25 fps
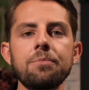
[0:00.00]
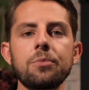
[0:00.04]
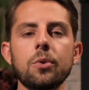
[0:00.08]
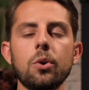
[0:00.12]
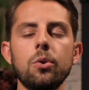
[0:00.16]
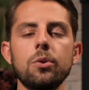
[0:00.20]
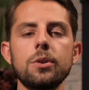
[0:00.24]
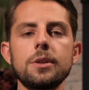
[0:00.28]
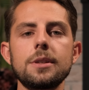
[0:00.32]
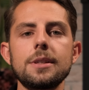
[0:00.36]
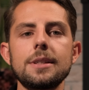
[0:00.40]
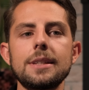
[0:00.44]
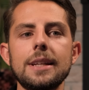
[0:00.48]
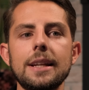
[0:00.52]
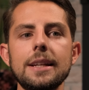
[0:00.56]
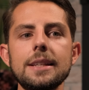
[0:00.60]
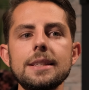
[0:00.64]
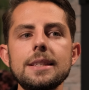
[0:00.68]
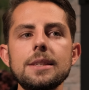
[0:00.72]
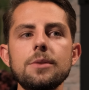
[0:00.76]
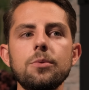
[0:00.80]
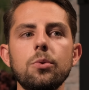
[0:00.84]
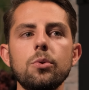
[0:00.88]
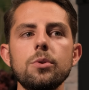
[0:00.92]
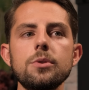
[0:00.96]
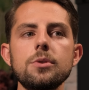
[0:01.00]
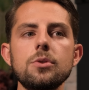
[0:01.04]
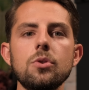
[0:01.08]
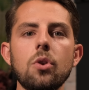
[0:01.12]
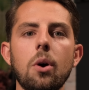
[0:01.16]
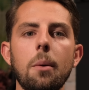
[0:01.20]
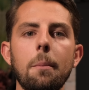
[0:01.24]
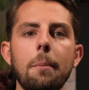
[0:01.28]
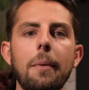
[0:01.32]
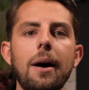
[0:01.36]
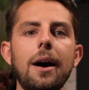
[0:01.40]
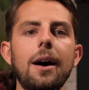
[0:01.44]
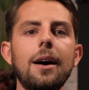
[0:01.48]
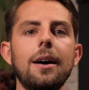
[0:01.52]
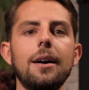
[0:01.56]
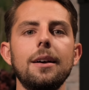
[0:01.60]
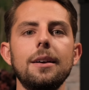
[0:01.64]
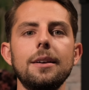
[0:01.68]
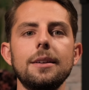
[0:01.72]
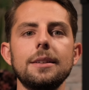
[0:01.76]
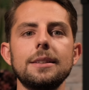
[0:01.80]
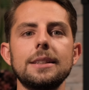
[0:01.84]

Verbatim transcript: Und dann ist es für uns normal,